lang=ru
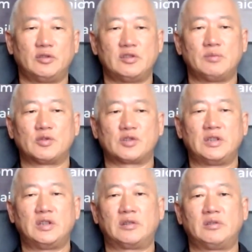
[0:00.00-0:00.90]
То есть можно
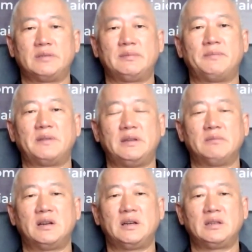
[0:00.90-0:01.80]
энергию земли
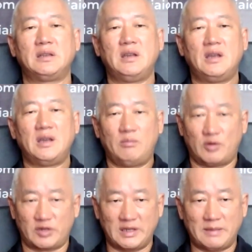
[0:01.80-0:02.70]
поднимать,
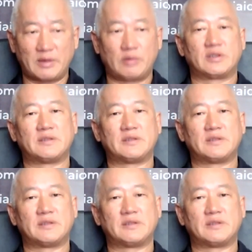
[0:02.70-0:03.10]
можно, наоборот,